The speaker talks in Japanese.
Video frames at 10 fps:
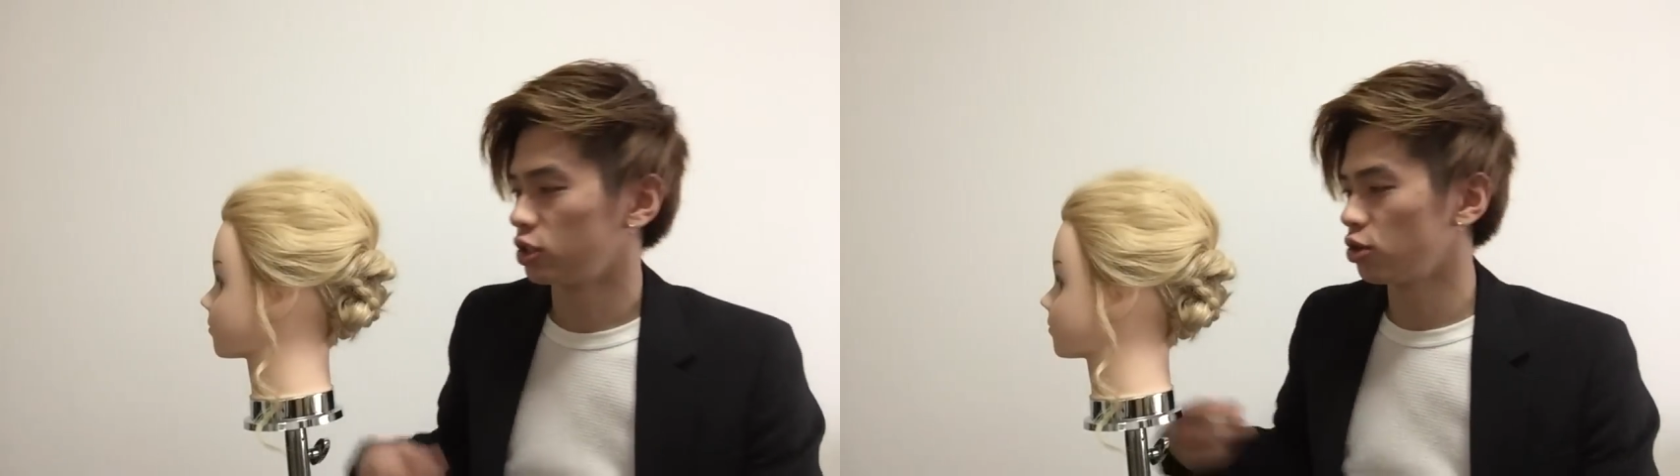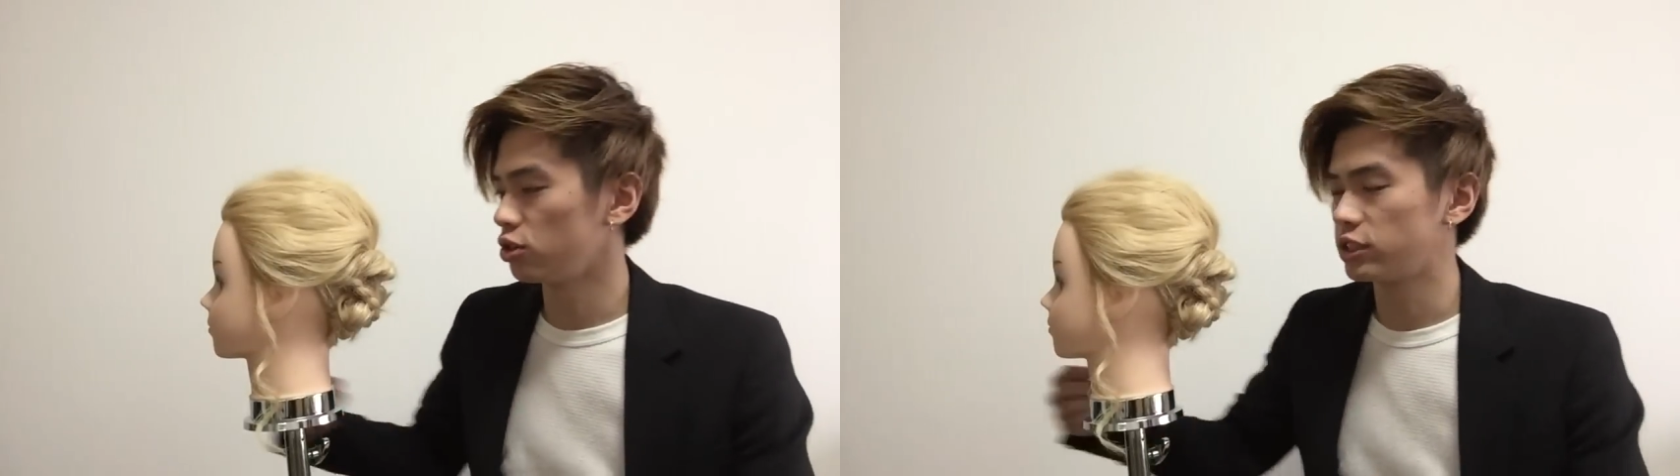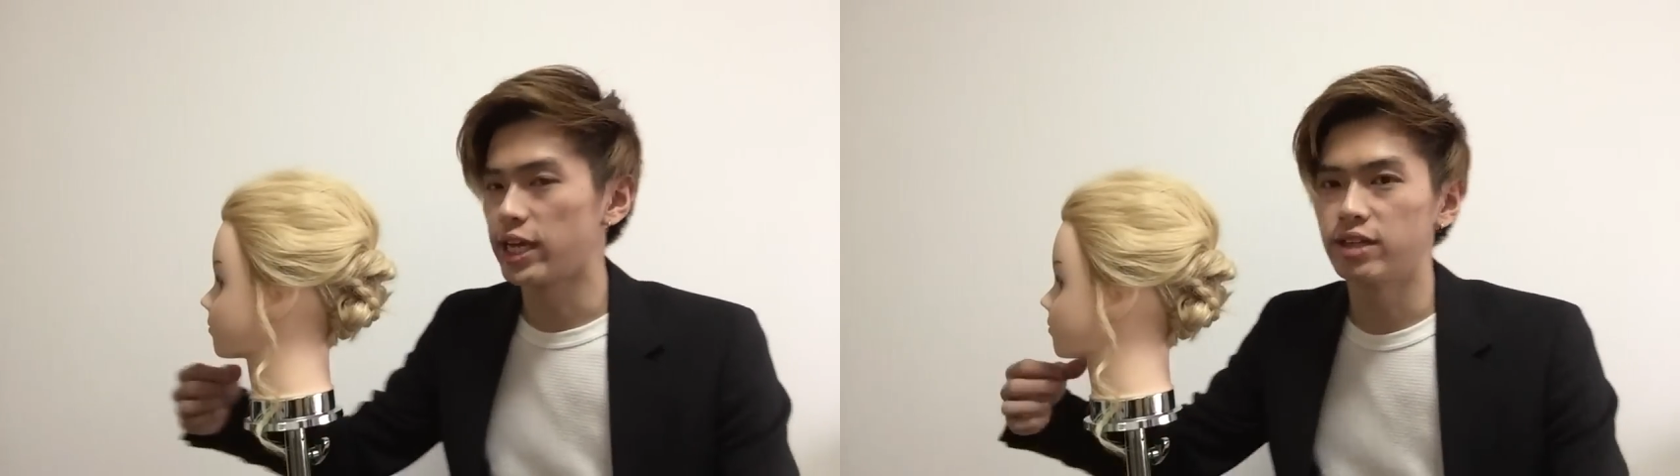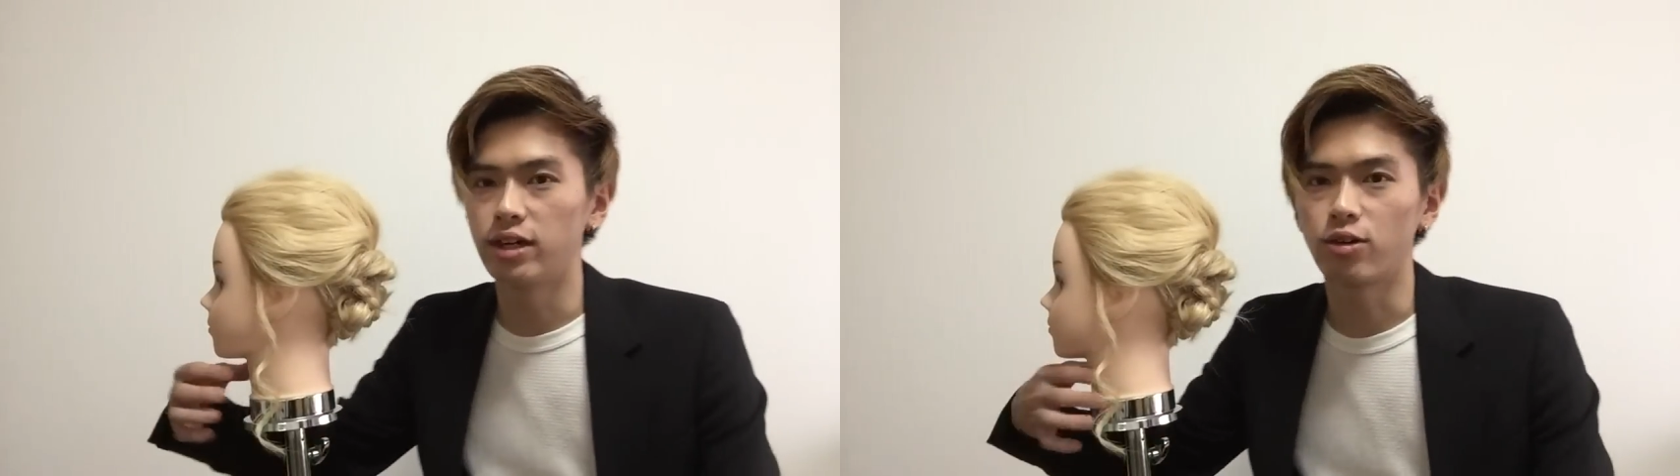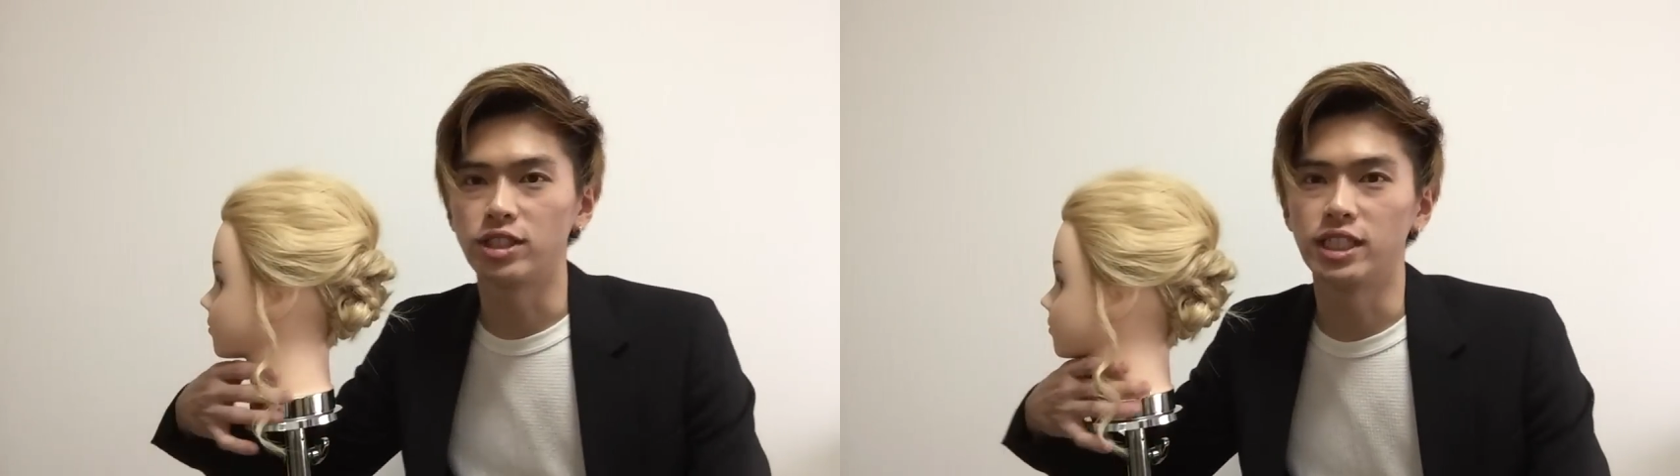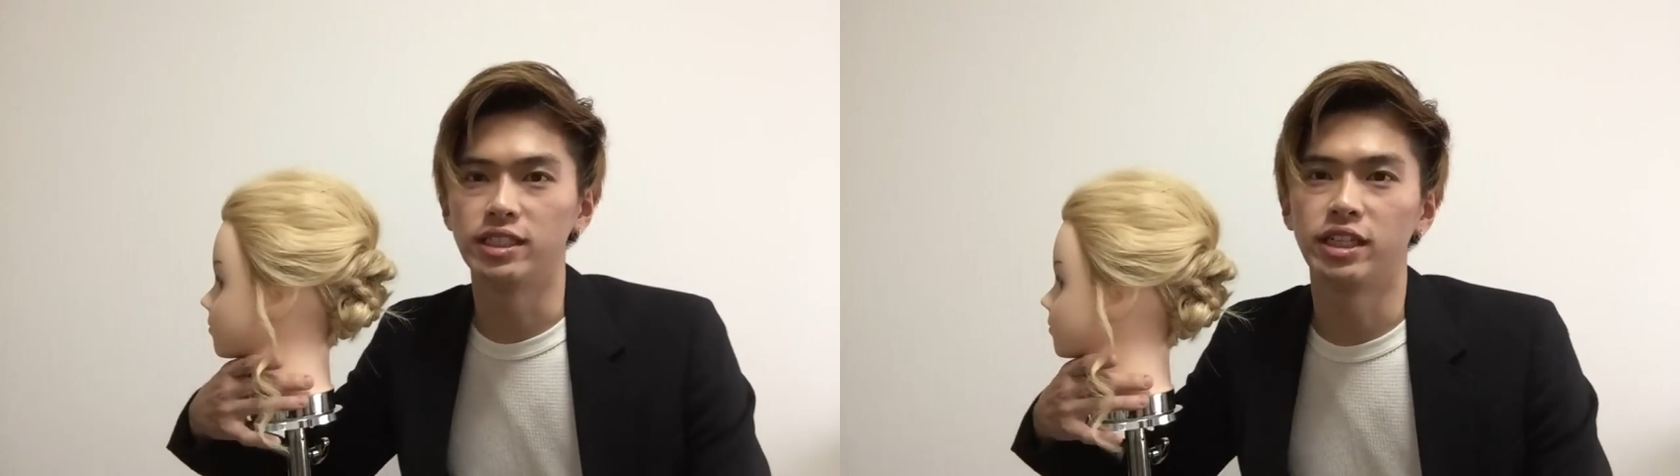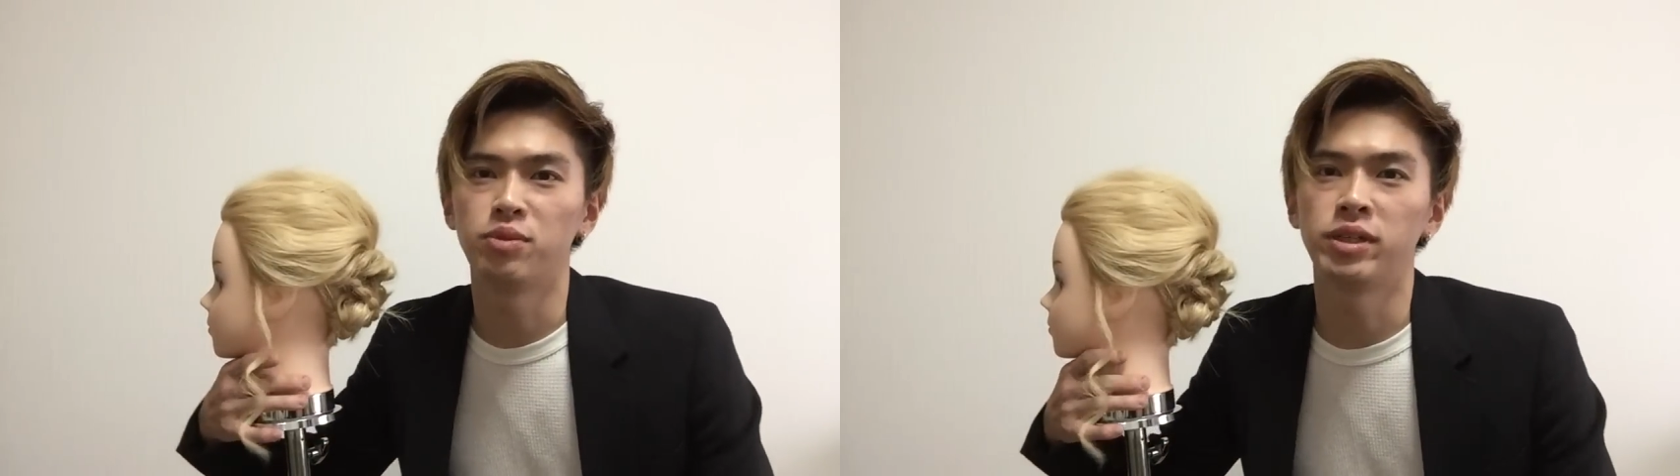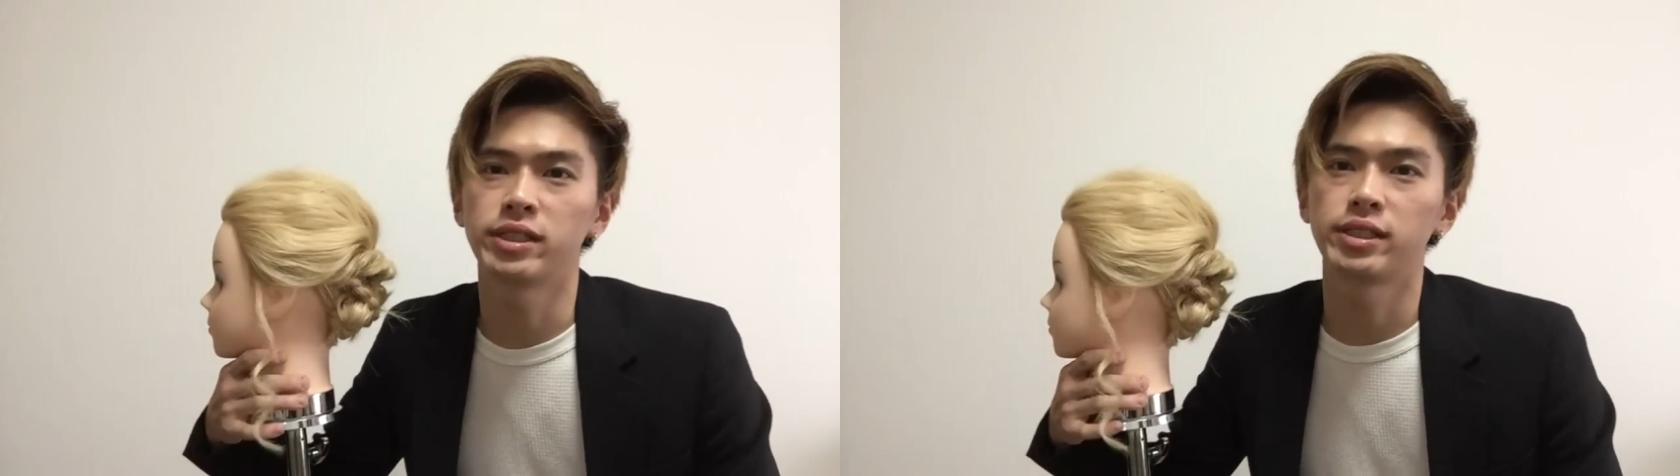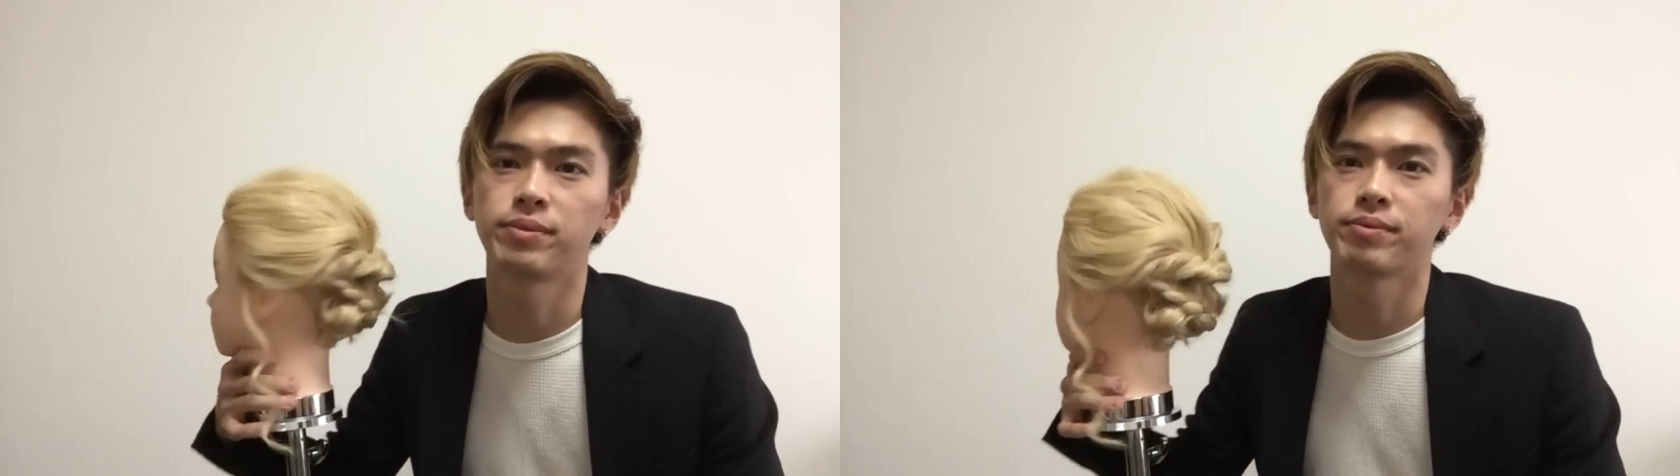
今日のスタイルはこちらになります